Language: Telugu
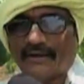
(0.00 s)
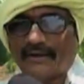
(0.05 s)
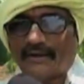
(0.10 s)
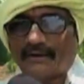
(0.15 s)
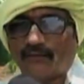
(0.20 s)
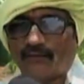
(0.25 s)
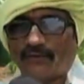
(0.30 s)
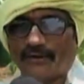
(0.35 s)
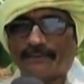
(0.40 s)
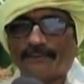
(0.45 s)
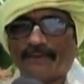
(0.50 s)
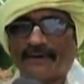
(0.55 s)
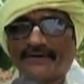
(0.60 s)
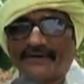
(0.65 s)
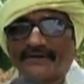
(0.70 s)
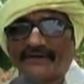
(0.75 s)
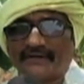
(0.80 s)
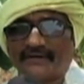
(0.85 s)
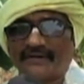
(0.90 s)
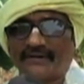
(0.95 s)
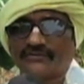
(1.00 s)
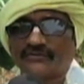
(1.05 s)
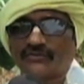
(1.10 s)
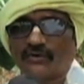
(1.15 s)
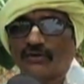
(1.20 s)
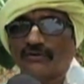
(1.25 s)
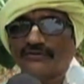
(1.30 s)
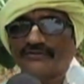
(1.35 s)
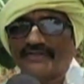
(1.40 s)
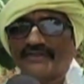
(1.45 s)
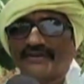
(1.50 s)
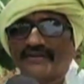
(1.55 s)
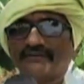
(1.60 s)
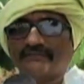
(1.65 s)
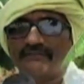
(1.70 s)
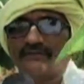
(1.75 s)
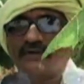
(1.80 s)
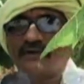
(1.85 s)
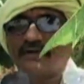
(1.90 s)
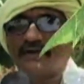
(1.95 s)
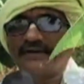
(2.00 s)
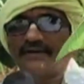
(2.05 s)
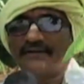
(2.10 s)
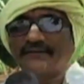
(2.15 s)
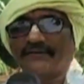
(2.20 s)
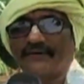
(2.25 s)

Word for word: వరి పంటకి సాగు చేయడానికి వీలైనటువంటి